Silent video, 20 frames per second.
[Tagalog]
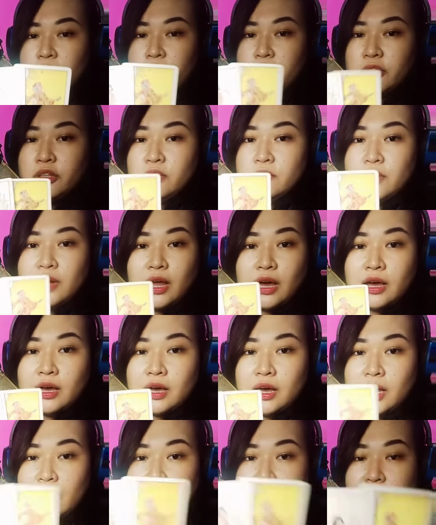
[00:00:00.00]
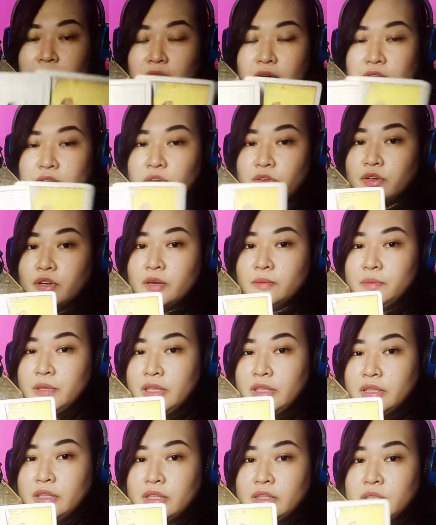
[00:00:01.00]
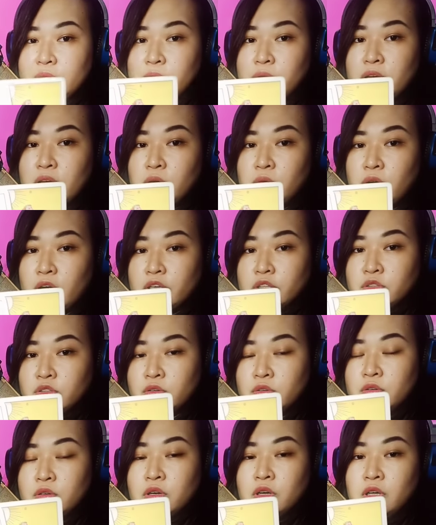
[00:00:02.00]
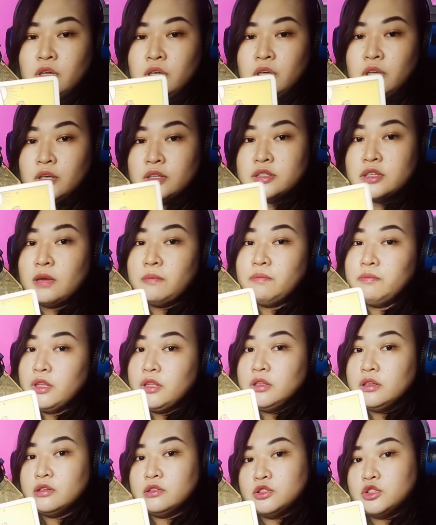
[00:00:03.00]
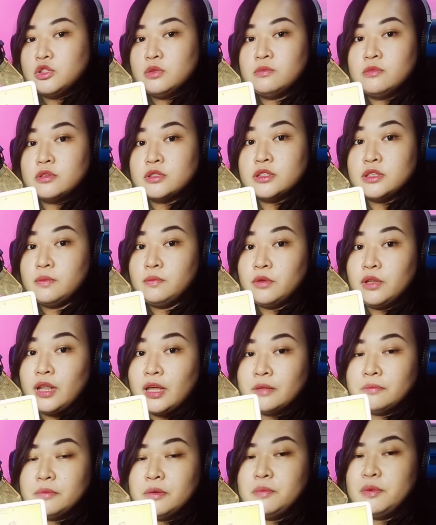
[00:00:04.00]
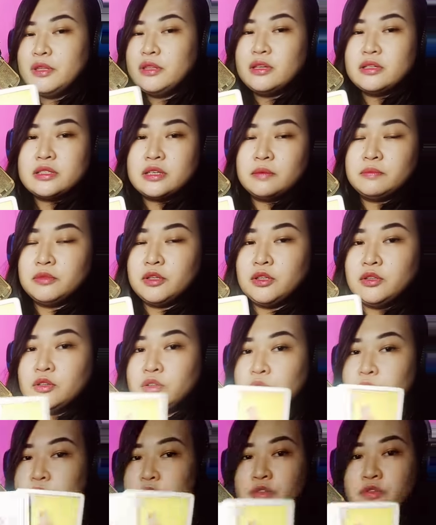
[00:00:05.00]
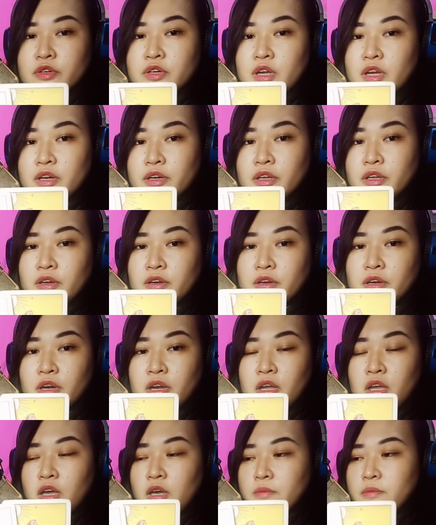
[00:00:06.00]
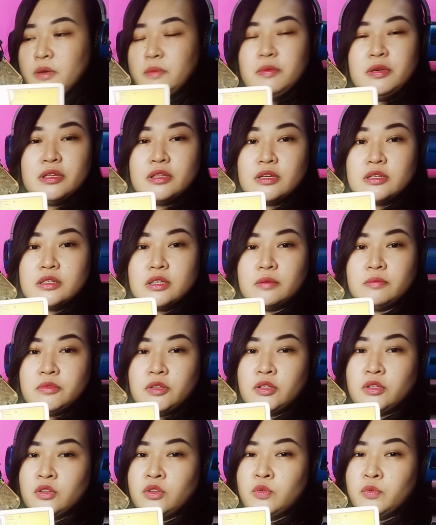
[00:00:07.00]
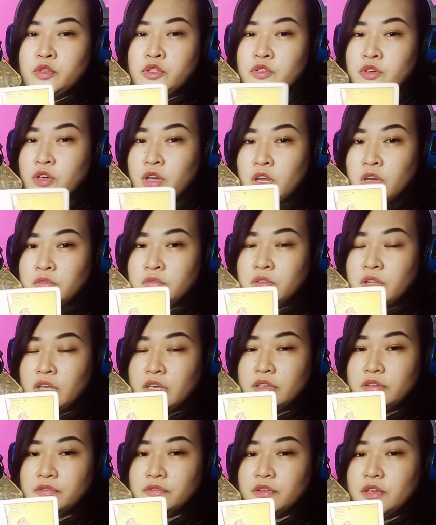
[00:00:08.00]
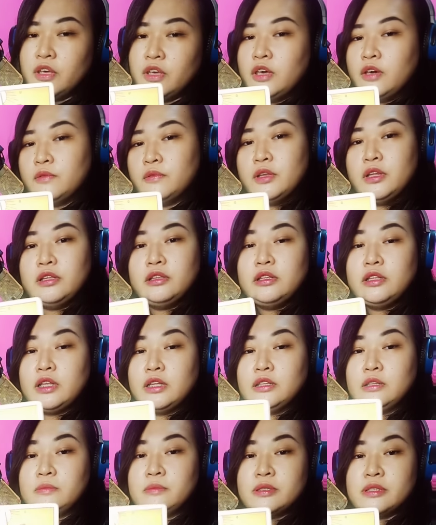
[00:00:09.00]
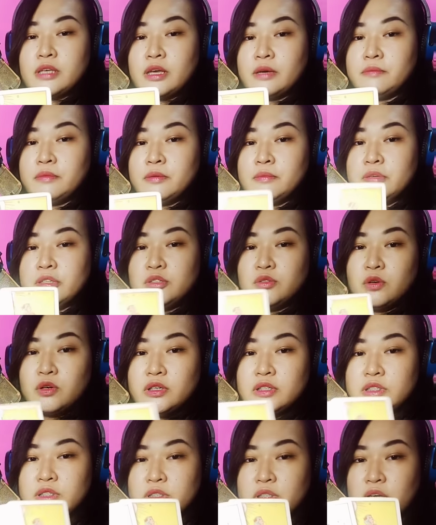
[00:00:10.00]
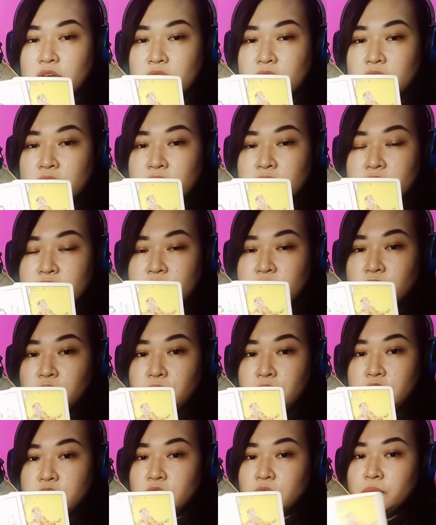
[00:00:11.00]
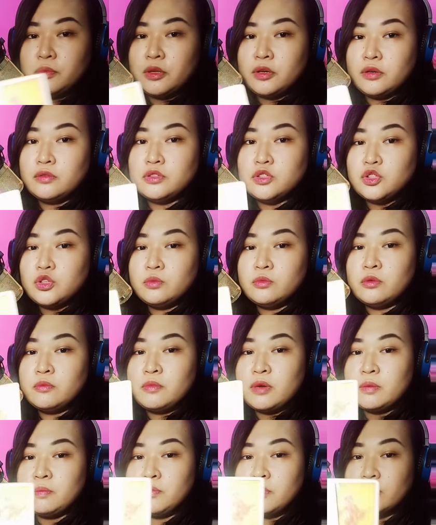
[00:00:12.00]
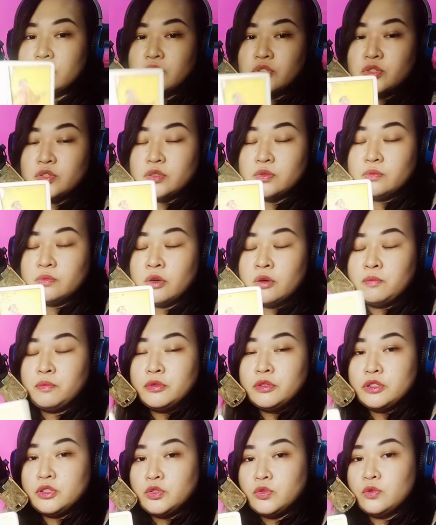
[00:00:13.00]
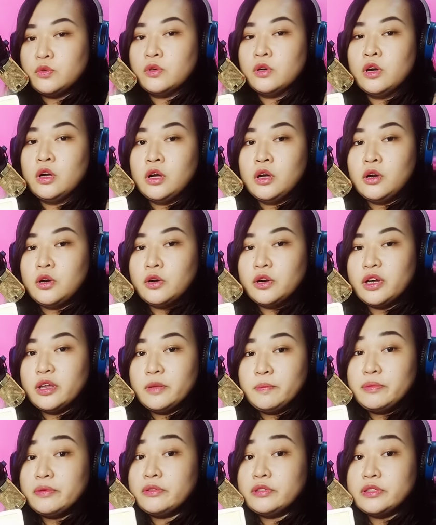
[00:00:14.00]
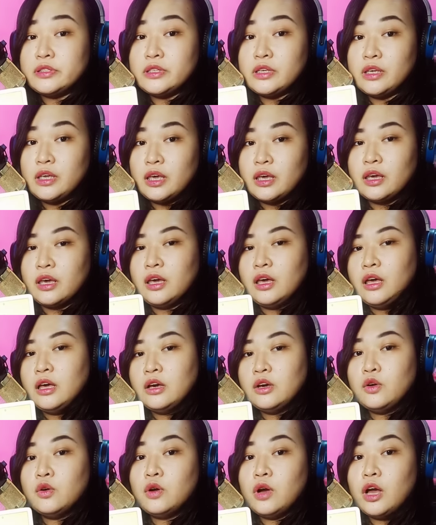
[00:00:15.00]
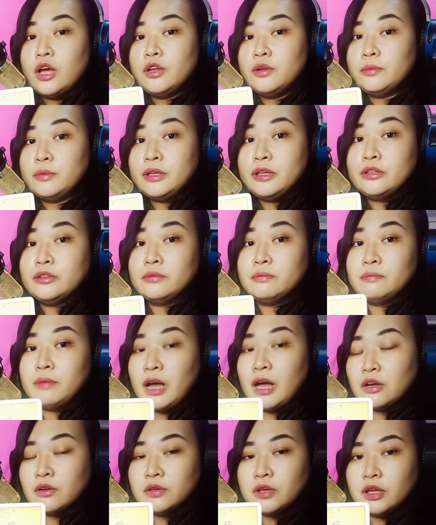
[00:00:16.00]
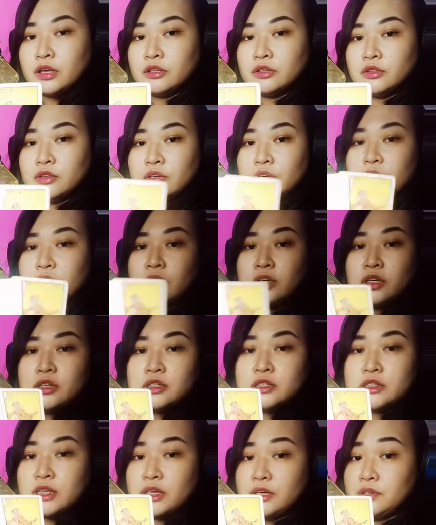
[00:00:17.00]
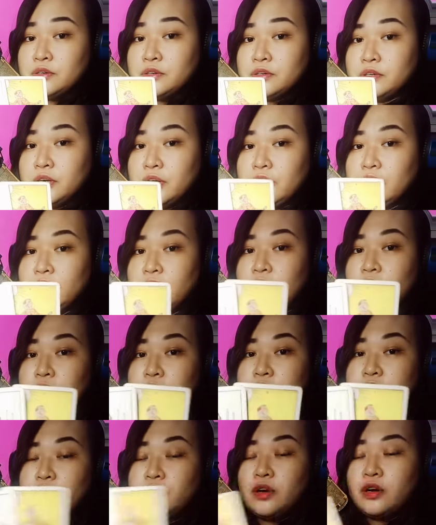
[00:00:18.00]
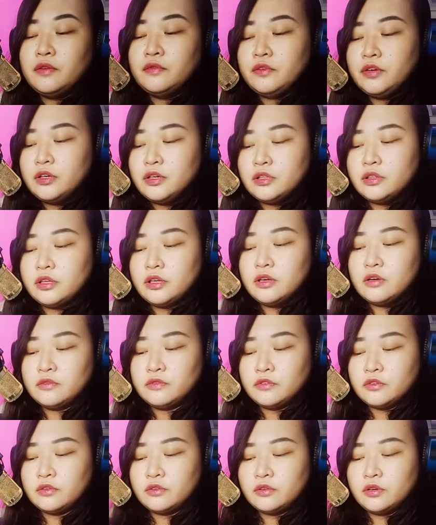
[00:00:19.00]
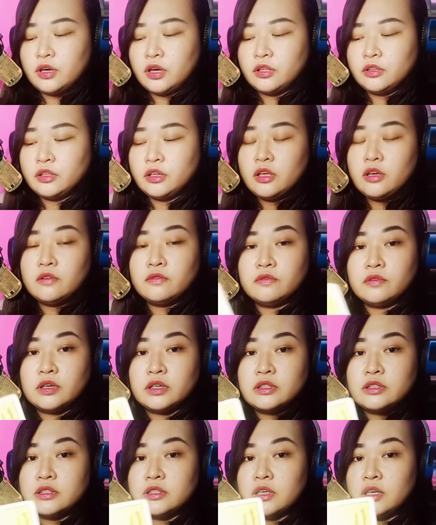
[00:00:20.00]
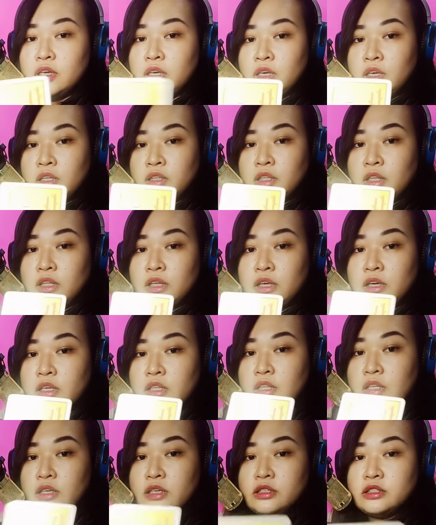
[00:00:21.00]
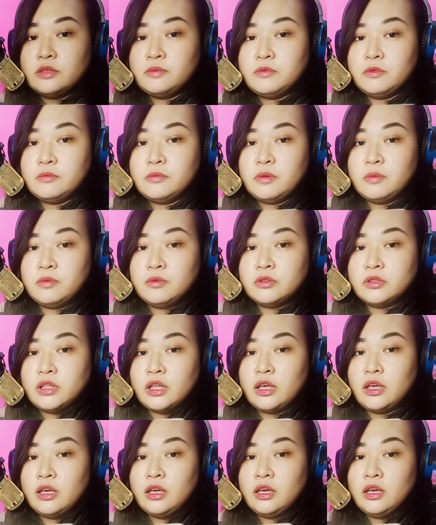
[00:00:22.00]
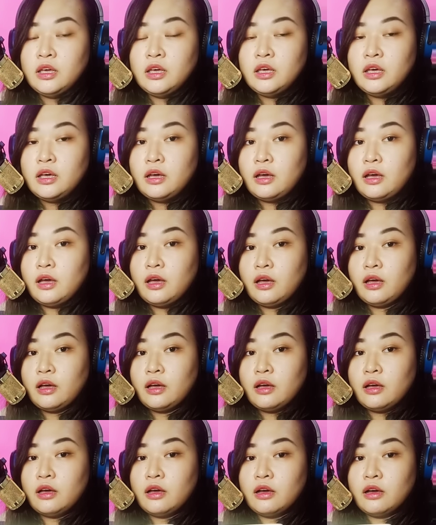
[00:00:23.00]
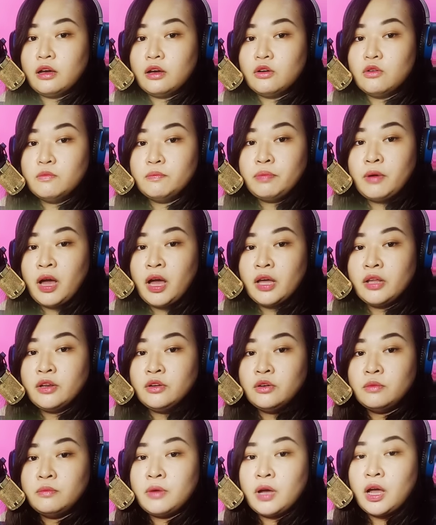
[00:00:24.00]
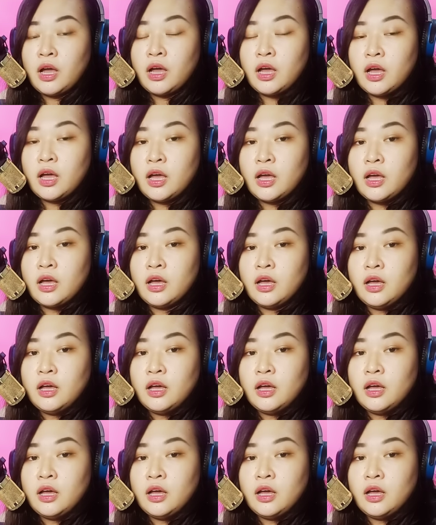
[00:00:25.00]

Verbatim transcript: pwedeng wala kang kakayahan or abilidad na magawa itong something na gusto mong simulan. Maybe it has something to do with your career. Maybe it has something to do with your love life. Well, hindi natin masabi. But you are stuck in this situation pero gusto mong magpursu- magpursue or ipursige kung ano man itong bago na ito sa'yo. And then we do have here the three of, so, uh, three of wands. Talagang iniisip mong mabuti uh, kung paano makaka